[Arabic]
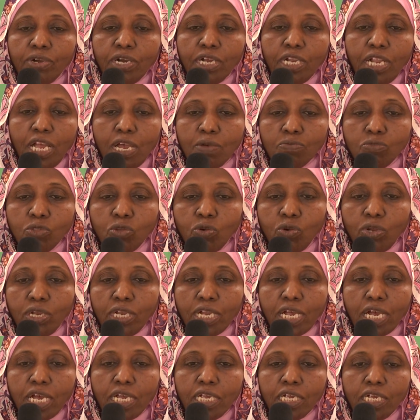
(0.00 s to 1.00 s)
الحمد
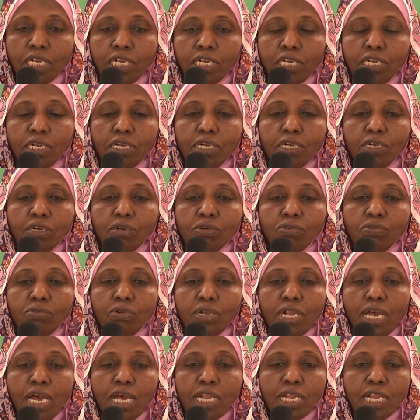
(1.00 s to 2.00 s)
لله
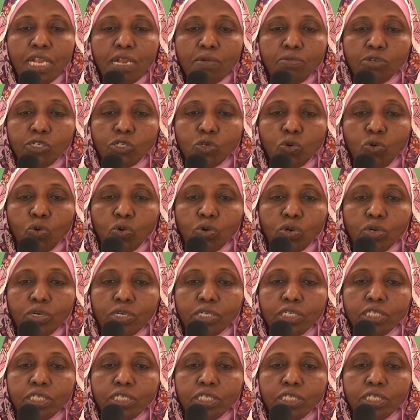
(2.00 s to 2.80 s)
والآن أنا بشكر